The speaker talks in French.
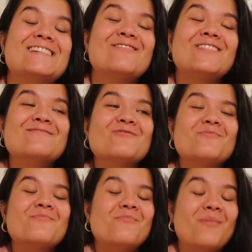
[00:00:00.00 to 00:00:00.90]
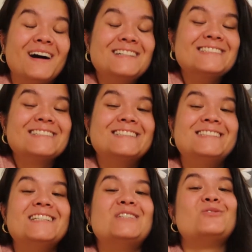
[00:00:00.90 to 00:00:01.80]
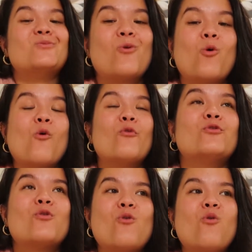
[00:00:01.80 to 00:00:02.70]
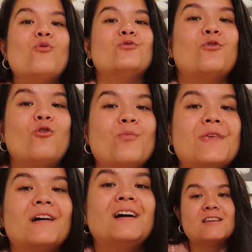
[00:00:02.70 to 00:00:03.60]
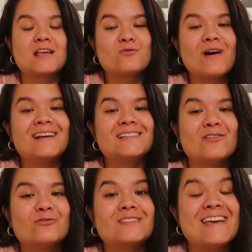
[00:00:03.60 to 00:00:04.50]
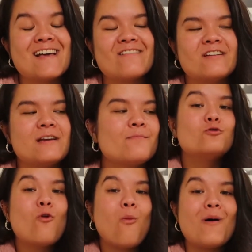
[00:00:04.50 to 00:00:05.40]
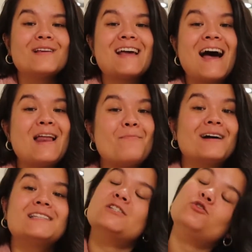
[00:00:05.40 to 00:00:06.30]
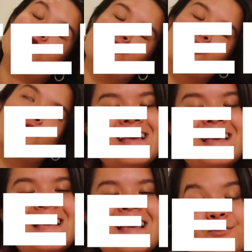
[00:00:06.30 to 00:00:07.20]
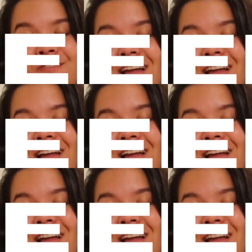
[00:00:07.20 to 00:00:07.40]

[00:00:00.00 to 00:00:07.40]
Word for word: J'ai fini mon bain, c'était trop trop trop bien. La soirée s'annonce énervée. Du coup on passe à la partie 2 et je